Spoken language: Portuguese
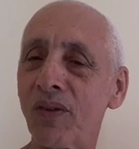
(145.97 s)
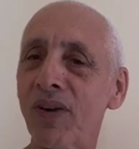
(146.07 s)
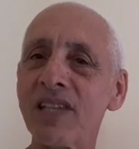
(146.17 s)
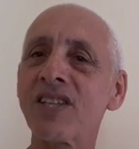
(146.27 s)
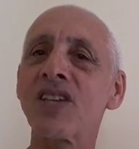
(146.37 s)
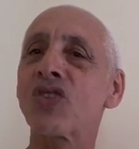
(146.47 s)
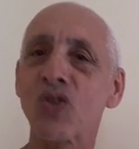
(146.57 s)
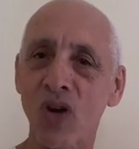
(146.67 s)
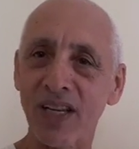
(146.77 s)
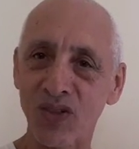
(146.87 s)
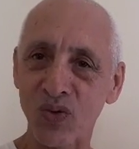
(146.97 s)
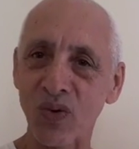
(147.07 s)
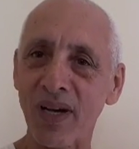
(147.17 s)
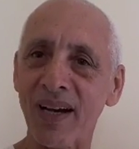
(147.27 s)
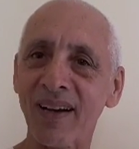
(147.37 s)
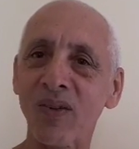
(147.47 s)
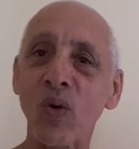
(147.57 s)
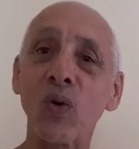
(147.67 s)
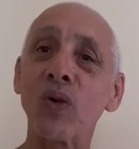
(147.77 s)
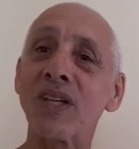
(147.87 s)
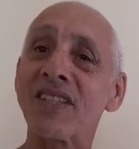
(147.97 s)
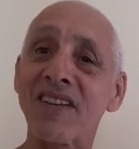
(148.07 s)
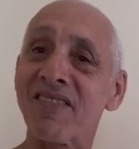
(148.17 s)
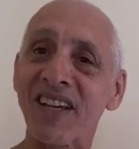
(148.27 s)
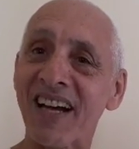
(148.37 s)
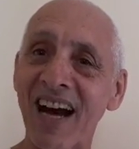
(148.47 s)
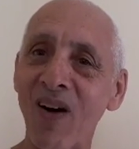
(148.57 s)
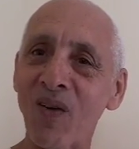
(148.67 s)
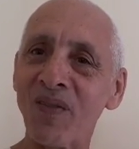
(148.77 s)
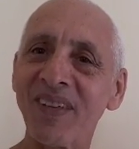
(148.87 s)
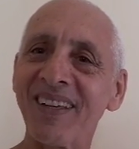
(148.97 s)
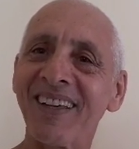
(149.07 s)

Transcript: Não vai ser só na sua coluna cervical,